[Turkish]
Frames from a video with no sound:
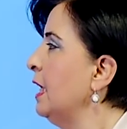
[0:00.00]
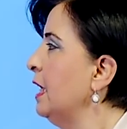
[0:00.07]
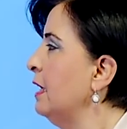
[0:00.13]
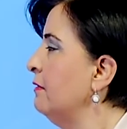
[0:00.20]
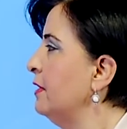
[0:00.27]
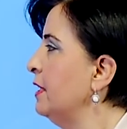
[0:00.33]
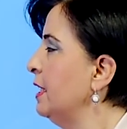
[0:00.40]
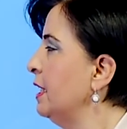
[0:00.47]

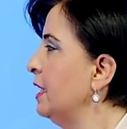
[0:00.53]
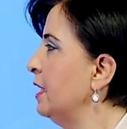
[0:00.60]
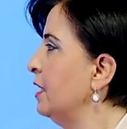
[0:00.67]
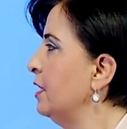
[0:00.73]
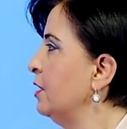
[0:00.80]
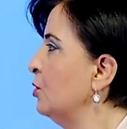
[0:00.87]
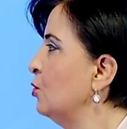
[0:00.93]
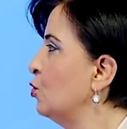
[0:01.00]
Evini
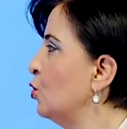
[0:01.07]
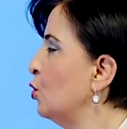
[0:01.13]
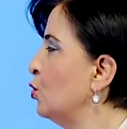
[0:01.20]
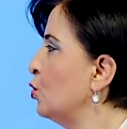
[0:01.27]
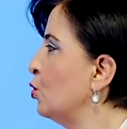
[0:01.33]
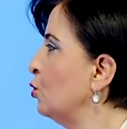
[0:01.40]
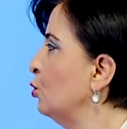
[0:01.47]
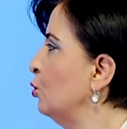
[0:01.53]

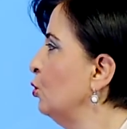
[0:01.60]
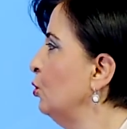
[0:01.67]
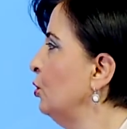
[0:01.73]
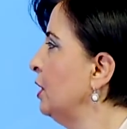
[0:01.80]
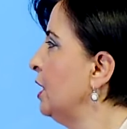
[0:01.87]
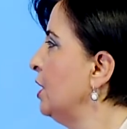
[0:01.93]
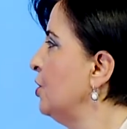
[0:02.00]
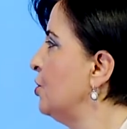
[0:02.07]

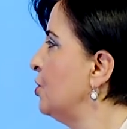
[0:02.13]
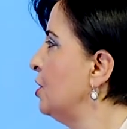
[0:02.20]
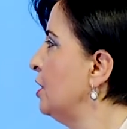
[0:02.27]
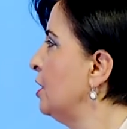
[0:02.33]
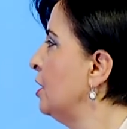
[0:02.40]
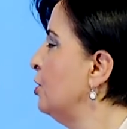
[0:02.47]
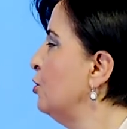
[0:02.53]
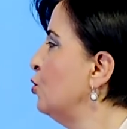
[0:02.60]
çocukluğunun
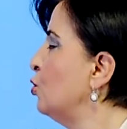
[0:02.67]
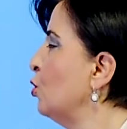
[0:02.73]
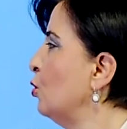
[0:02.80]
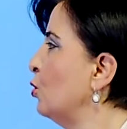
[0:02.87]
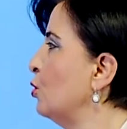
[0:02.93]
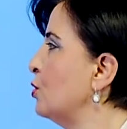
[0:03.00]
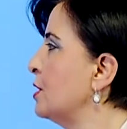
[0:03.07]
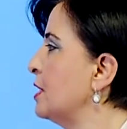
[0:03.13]
geçtiği yeri
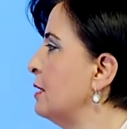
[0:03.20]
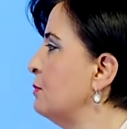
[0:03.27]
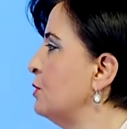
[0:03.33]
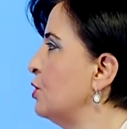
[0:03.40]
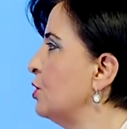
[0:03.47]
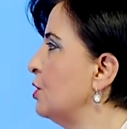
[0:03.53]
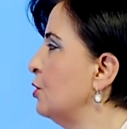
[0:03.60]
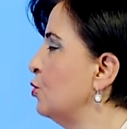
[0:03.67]
çok
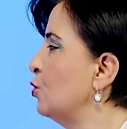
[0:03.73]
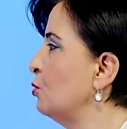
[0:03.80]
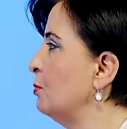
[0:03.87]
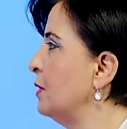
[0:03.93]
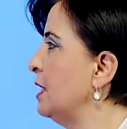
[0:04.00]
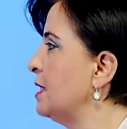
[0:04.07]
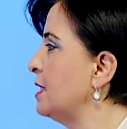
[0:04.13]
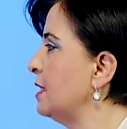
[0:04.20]
özlemişti
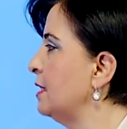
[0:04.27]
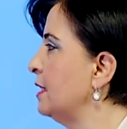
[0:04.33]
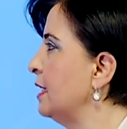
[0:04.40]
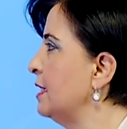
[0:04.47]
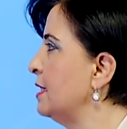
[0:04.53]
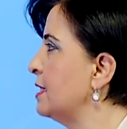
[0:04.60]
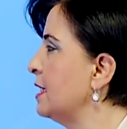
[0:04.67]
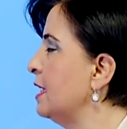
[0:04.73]

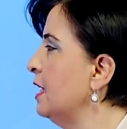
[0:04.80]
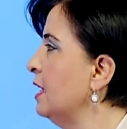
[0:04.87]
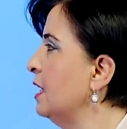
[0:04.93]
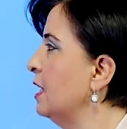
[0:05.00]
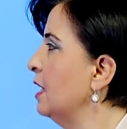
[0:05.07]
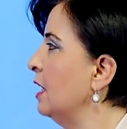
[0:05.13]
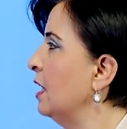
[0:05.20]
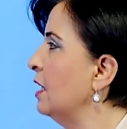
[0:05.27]
cümlesinde ise
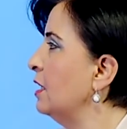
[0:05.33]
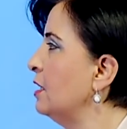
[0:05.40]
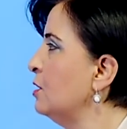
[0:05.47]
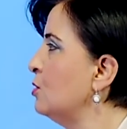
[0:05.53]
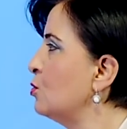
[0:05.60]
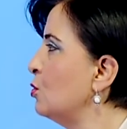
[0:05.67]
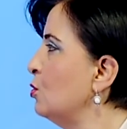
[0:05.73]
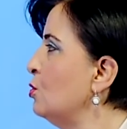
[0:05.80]

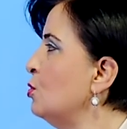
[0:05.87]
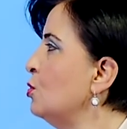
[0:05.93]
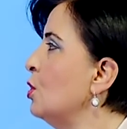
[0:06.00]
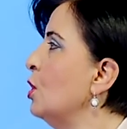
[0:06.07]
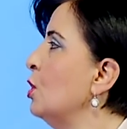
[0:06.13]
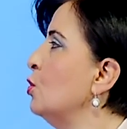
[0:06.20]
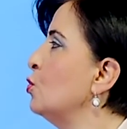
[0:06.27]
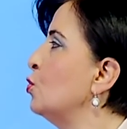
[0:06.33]
ara söz
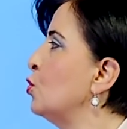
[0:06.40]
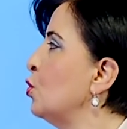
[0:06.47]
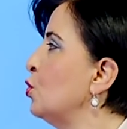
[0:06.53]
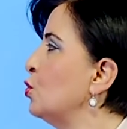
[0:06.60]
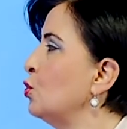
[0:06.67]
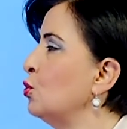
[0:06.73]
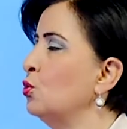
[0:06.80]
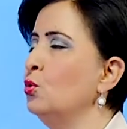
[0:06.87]

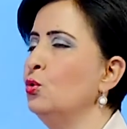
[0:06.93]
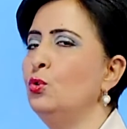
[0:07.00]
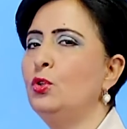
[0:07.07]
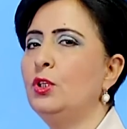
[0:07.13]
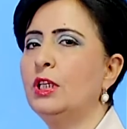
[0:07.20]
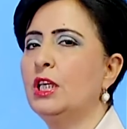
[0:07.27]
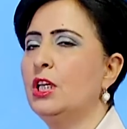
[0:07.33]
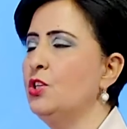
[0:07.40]

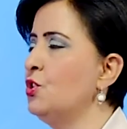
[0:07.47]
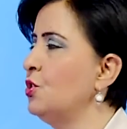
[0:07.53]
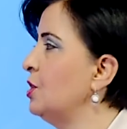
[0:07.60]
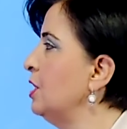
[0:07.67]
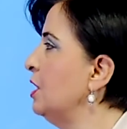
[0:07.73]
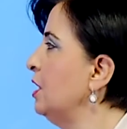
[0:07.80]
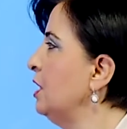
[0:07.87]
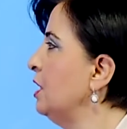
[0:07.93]
çocukluğunun
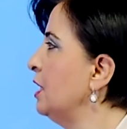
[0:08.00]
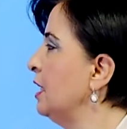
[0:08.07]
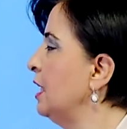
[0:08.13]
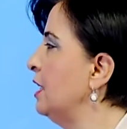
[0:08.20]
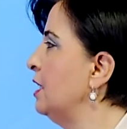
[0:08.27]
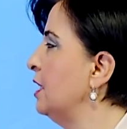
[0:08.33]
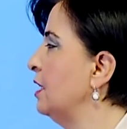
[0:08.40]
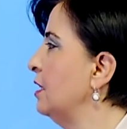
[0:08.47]
geçtiği
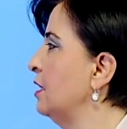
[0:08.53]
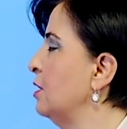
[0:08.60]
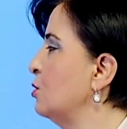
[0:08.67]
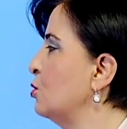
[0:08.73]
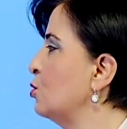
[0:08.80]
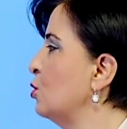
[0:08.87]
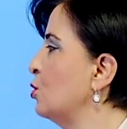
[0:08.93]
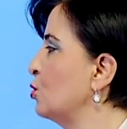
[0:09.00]
yeri
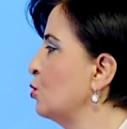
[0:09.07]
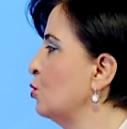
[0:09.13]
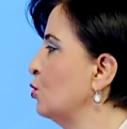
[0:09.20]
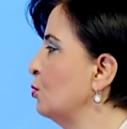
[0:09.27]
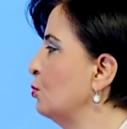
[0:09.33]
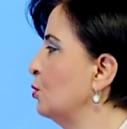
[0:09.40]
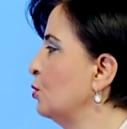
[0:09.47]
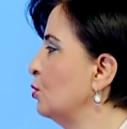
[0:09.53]
söz
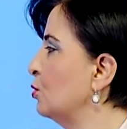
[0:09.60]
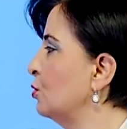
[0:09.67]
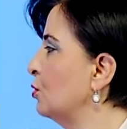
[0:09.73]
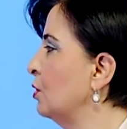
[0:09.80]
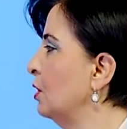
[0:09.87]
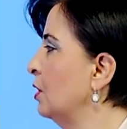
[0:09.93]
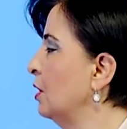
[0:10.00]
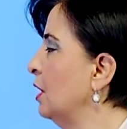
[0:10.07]
grubudur.
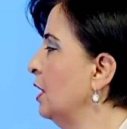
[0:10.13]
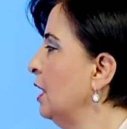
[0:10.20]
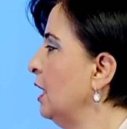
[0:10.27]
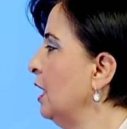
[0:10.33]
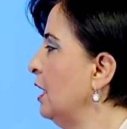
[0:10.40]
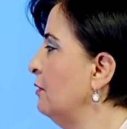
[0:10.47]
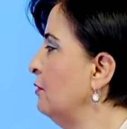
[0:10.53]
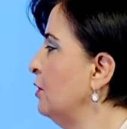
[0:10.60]

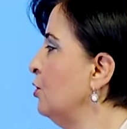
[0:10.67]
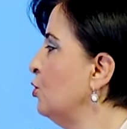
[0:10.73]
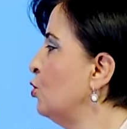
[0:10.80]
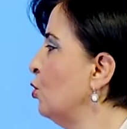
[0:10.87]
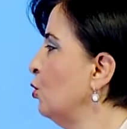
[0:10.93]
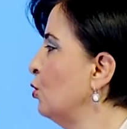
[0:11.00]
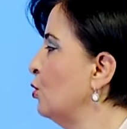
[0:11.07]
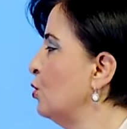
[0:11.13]
Evini
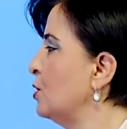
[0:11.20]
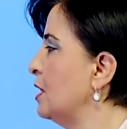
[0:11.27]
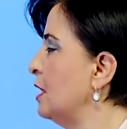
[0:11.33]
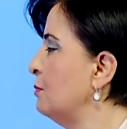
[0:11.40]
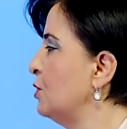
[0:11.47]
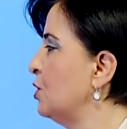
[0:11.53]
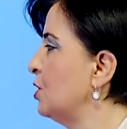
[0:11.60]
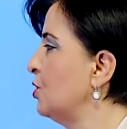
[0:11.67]
çok
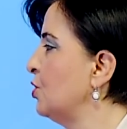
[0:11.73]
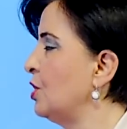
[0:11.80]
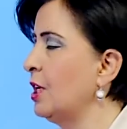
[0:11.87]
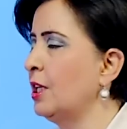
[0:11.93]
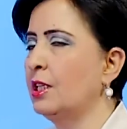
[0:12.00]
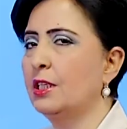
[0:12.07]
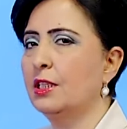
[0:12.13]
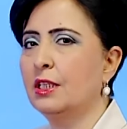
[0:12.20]
özlemişti
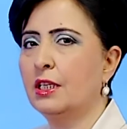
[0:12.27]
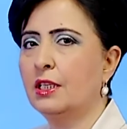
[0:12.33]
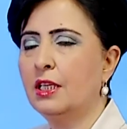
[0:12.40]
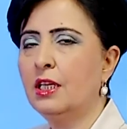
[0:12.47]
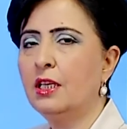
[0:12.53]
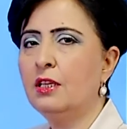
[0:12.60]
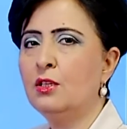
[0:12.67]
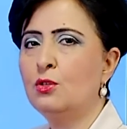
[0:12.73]
şeklinde
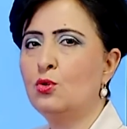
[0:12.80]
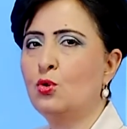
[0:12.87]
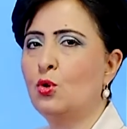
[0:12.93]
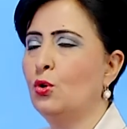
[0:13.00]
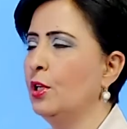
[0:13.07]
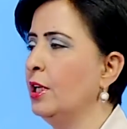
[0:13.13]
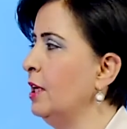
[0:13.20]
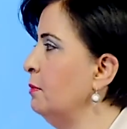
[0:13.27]
de
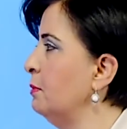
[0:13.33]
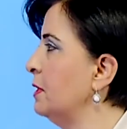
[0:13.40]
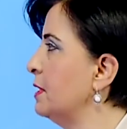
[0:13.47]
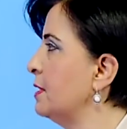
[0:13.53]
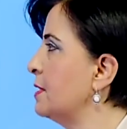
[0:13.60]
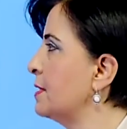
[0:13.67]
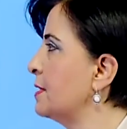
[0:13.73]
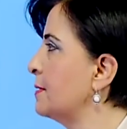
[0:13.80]

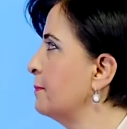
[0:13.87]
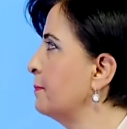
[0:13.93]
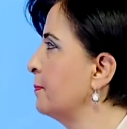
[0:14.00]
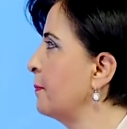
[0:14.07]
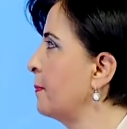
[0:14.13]
söyleyebiliriz.